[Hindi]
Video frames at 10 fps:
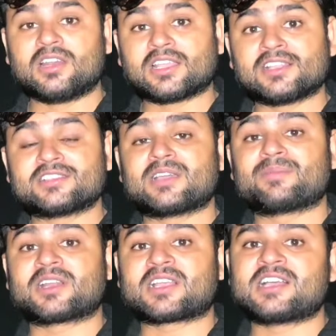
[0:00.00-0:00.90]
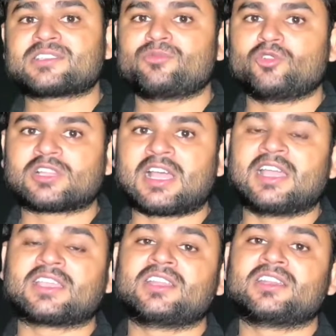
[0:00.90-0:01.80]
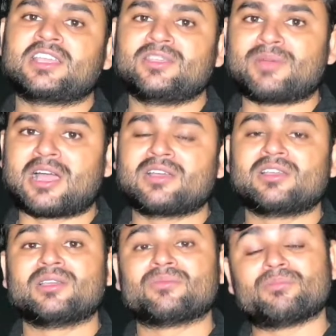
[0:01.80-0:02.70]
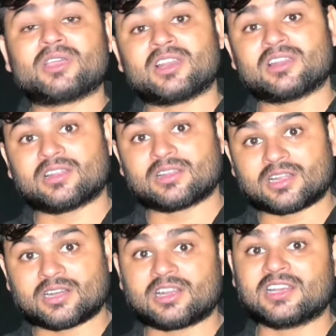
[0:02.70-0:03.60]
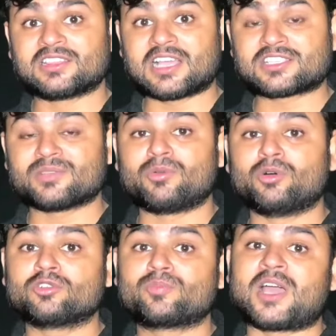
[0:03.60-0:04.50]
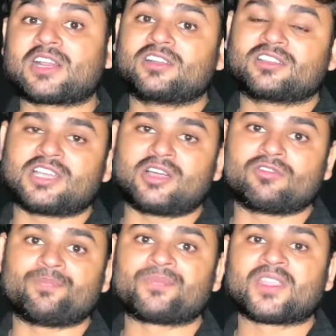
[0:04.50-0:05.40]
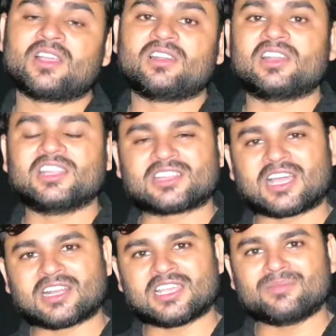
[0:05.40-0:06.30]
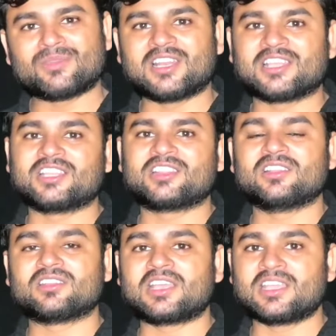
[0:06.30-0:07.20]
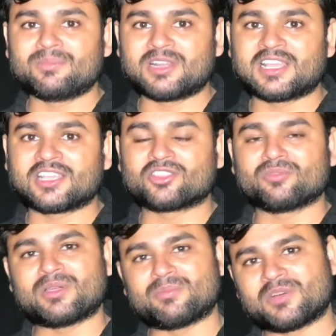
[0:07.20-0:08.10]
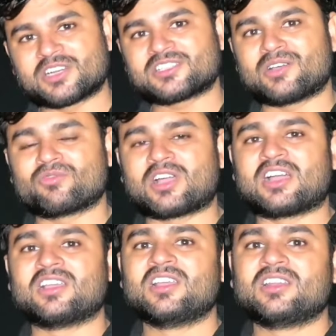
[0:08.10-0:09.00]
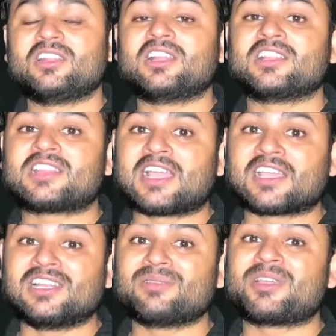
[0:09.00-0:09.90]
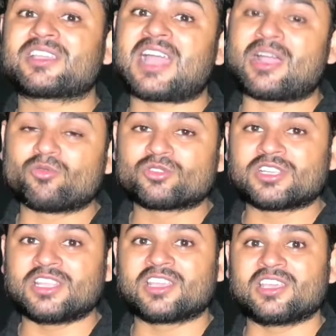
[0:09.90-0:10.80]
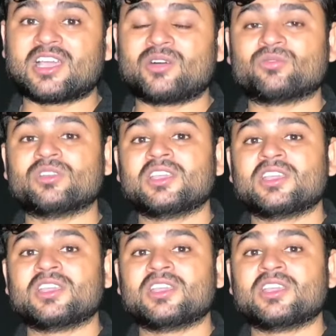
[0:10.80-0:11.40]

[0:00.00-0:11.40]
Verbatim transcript: लेकिन जयप्रकाश बोलता है कि नहीं माँ मैं ललिता से बहुत प्यार करता हूँ ललिता नहीं मिलेगी नहीं मिलेगी तो मैं मर जाऊँगा ललिता के लिए मैं क्या कुछ नहीं किया हूँ